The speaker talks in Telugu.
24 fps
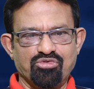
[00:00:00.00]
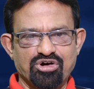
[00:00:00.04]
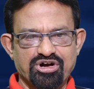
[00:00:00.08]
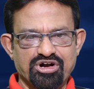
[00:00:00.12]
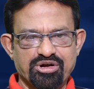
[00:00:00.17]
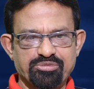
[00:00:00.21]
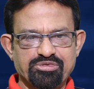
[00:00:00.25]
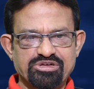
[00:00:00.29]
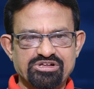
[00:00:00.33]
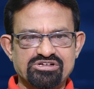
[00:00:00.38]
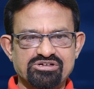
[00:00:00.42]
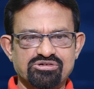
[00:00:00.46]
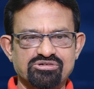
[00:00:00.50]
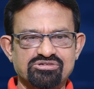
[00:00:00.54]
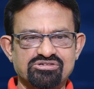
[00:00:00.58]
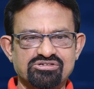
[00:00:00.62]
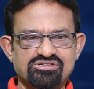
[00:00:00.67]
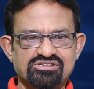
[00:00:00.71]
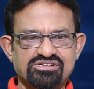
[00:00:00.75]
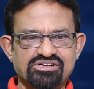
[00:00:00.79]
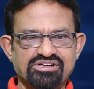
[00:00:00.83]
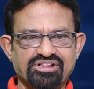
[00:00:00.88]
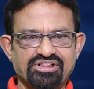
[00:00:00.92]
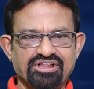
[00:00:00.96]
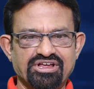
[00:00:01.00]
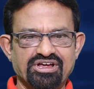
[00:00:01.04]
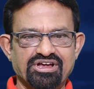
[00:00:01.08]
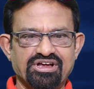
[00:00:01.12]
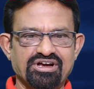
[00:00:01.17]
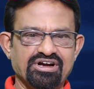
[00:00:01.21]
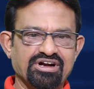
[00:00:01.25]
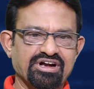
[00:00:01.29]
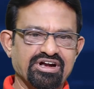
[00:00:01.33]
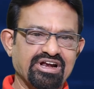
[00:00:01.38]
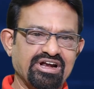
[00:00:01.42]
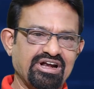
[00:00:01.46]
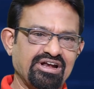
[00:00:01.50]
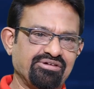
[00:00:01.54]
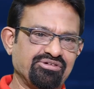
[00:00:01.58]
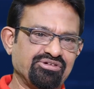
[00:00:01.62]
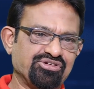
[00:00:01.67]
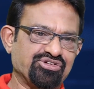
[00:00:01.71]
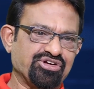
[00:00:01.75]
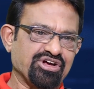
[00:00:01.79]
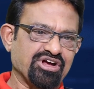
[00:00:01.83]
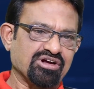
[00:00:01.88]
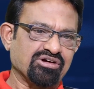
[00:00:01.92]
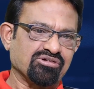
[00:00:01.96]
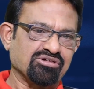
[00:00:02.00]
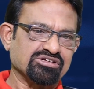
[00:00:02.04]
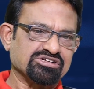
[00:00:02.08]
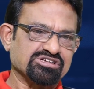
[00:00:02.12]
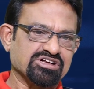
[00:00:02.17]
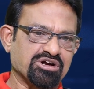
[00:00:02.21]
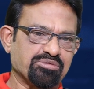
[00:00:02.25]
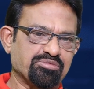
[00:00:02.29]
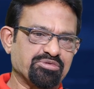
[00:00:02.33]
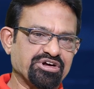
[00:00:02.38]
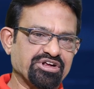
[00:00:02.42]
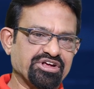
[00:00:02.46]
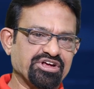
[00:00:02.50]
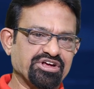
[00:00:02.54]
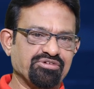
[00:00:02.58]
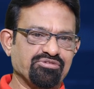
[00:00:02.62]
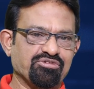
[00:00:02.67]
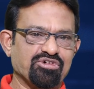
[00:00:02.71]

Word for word: ఓటమి చవి చూసింది ఢిల్లీ విషయానికి వచ్చేటప్పటికీ